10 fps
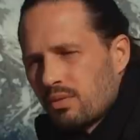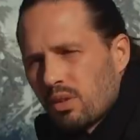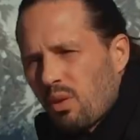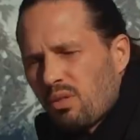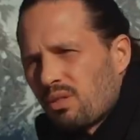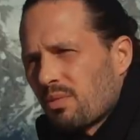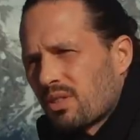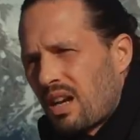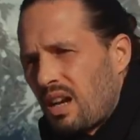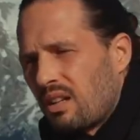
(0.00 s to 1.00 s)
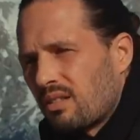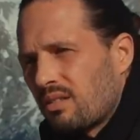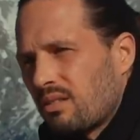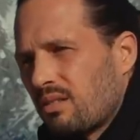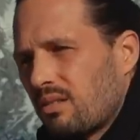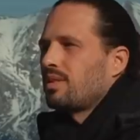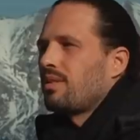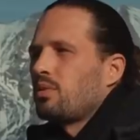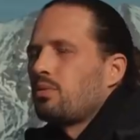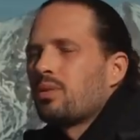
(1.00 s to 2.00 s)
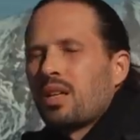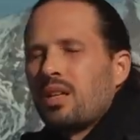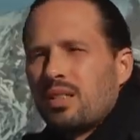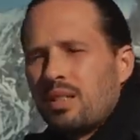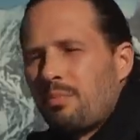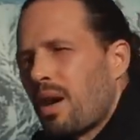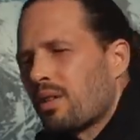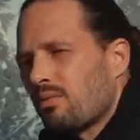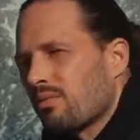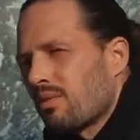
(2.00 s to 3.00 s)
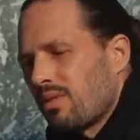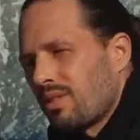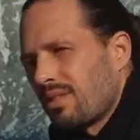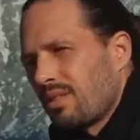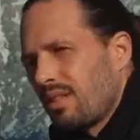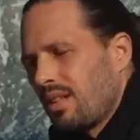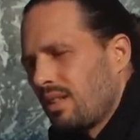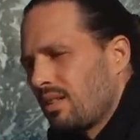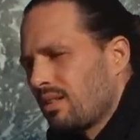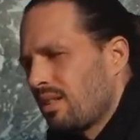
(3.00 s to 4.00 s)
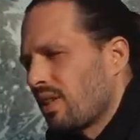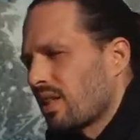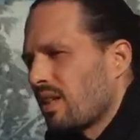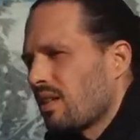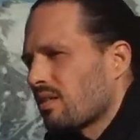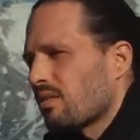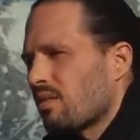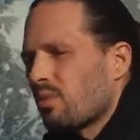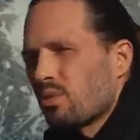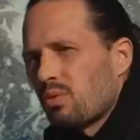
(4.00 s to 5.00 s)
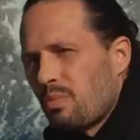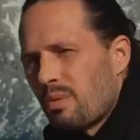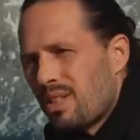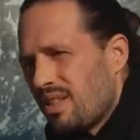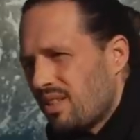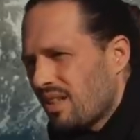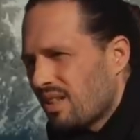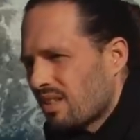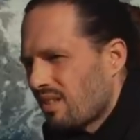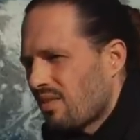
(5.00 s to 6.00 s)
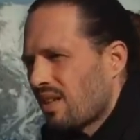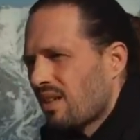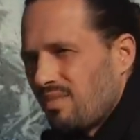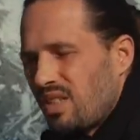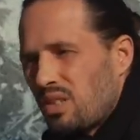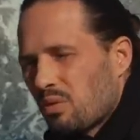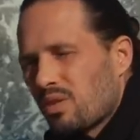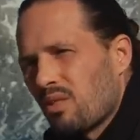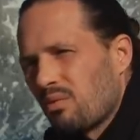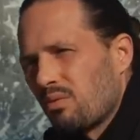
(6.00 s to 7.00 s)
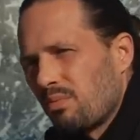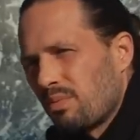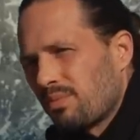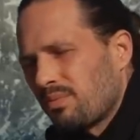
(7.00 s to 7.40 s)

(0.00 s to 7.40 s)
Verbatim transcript: vous êtes trop dans le mental, ça va juste créer une séparation en fait. Ça va créer un sentiment de culpabilité et ça va dissocier le groupe.